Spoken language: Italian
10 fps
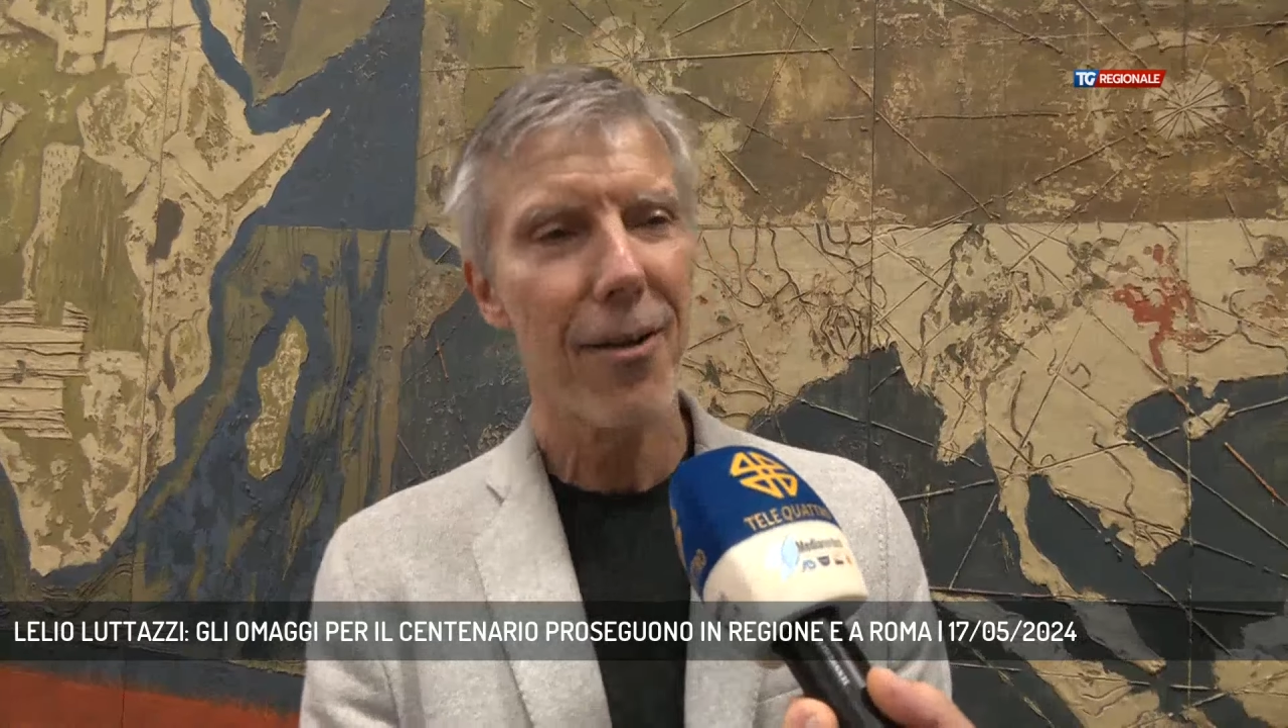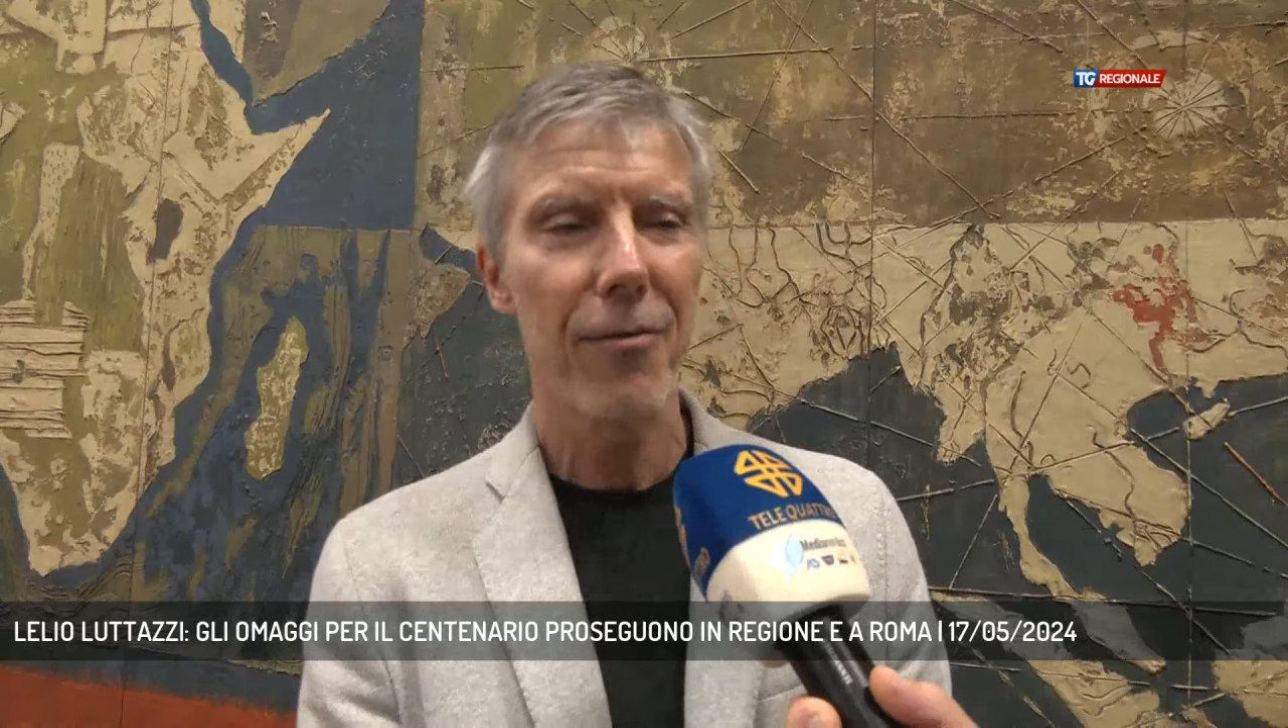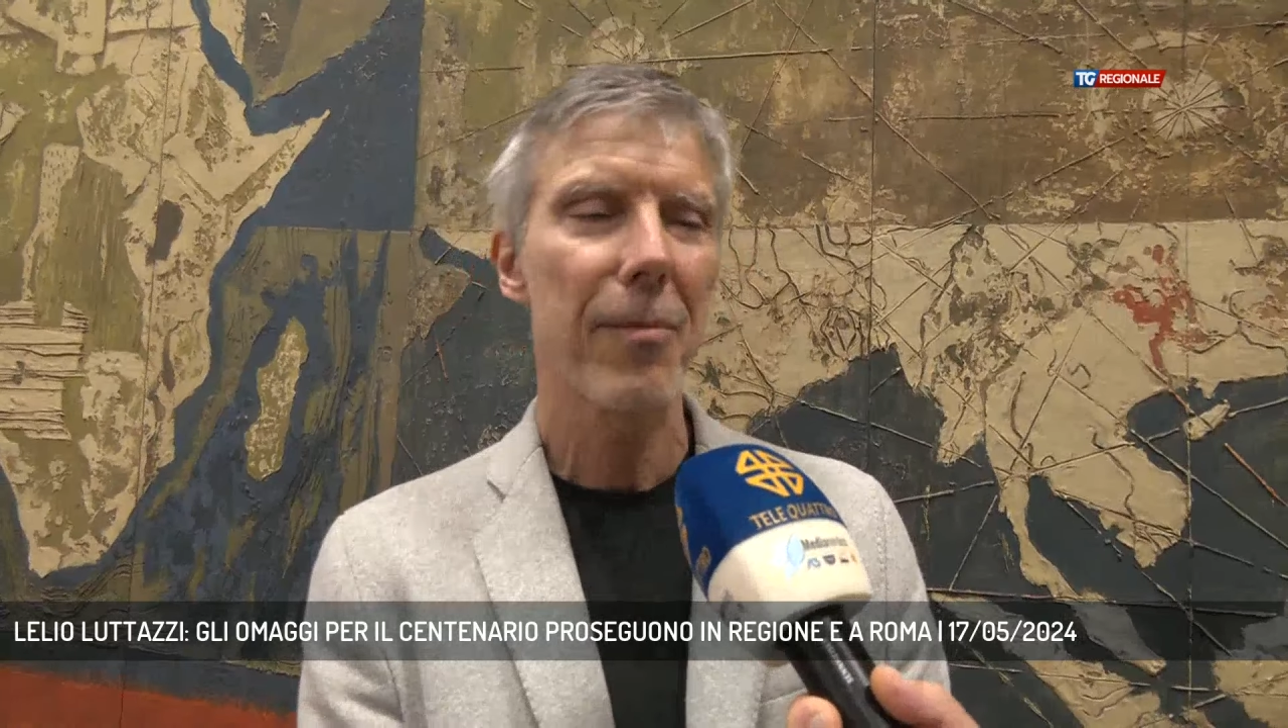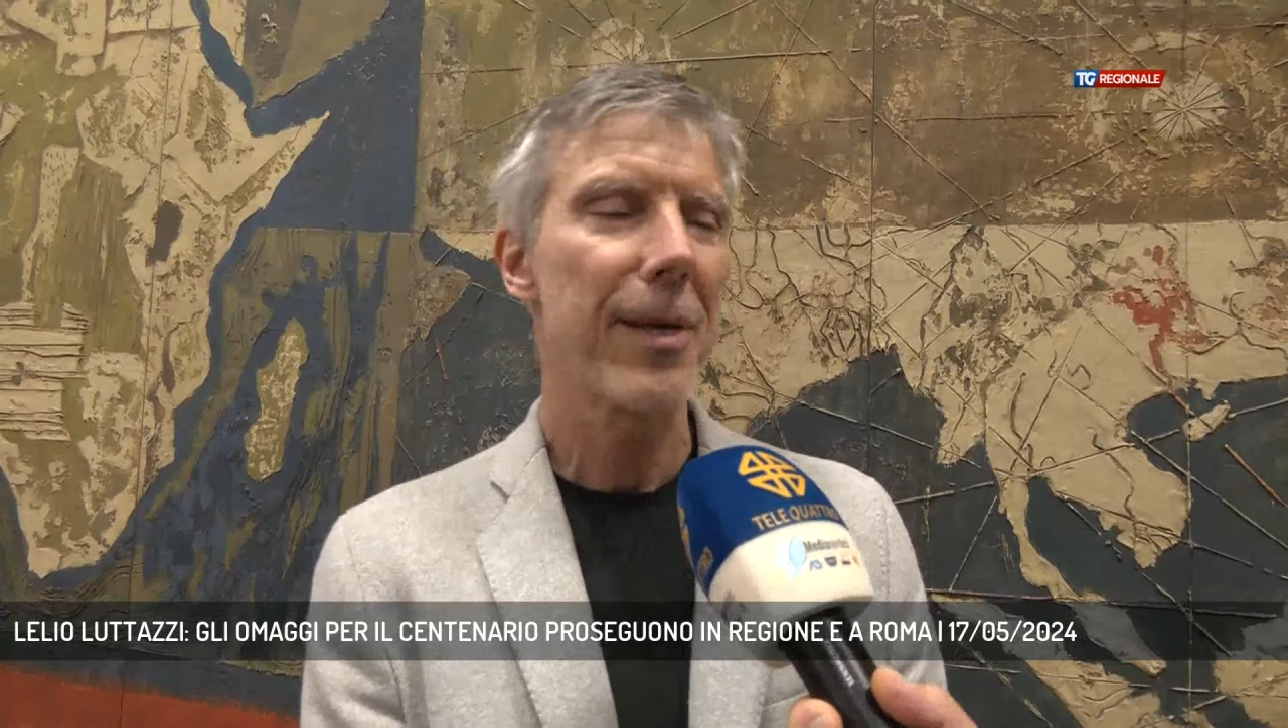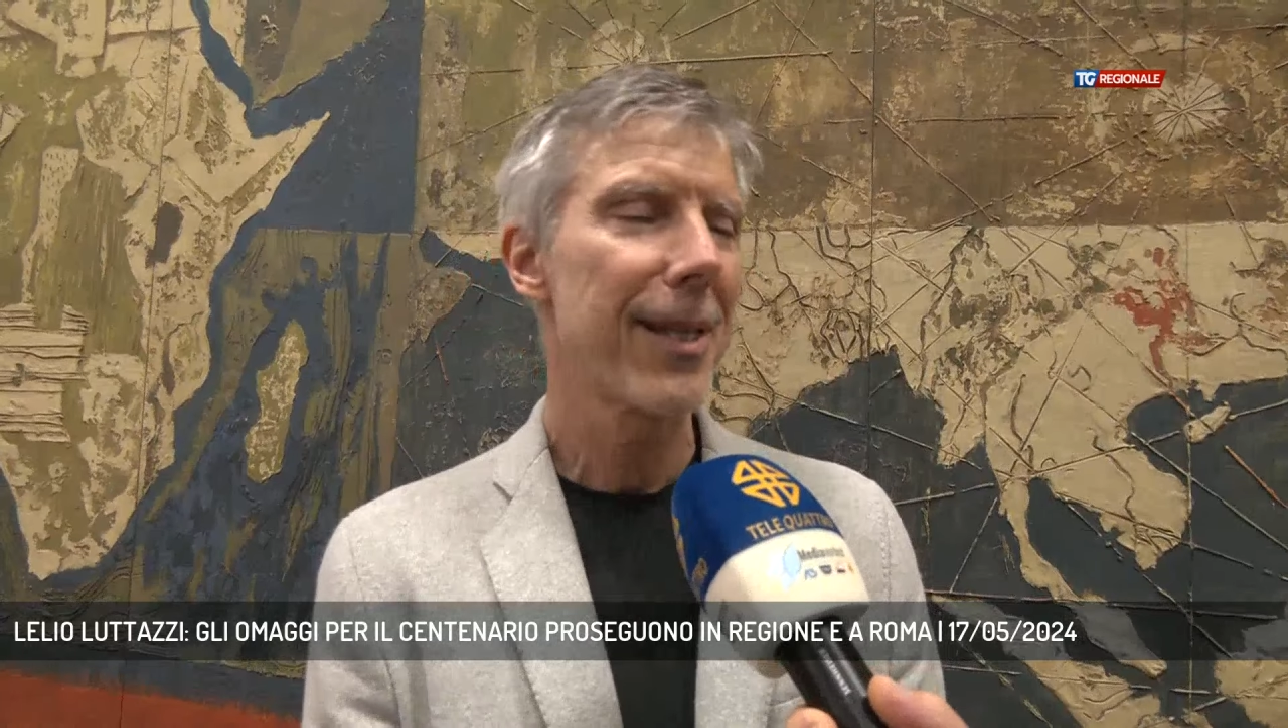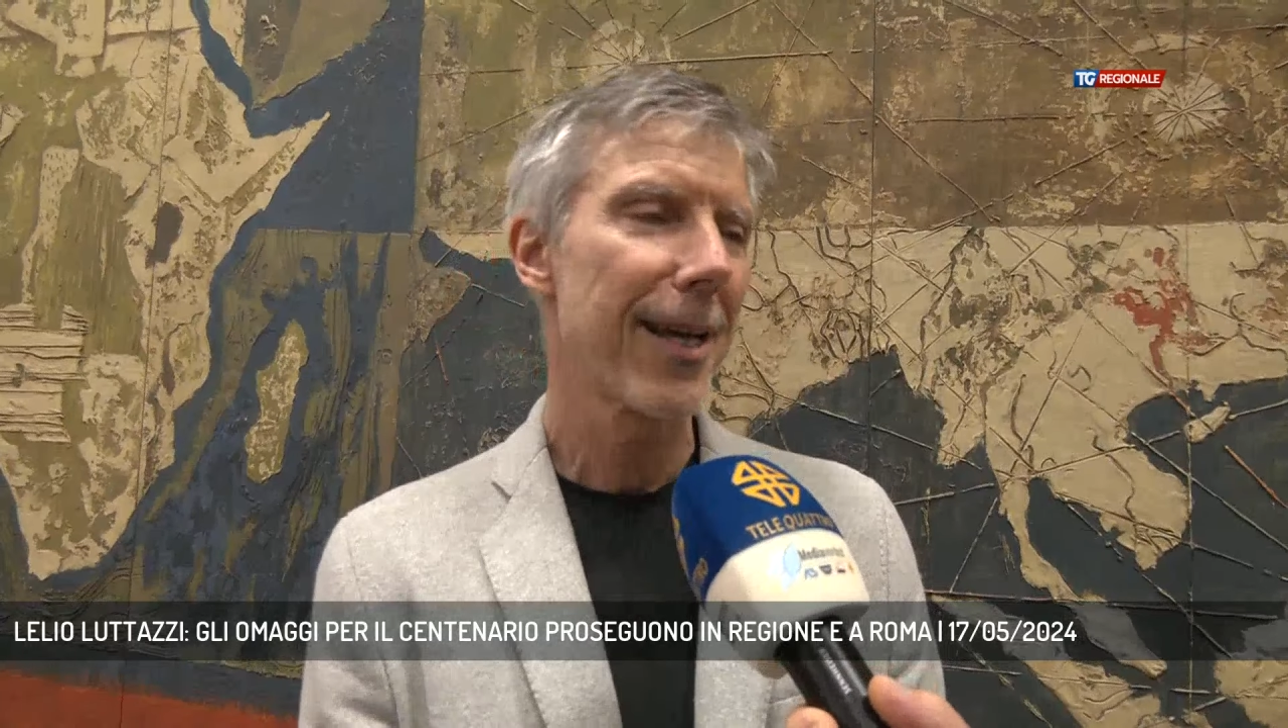ovviamente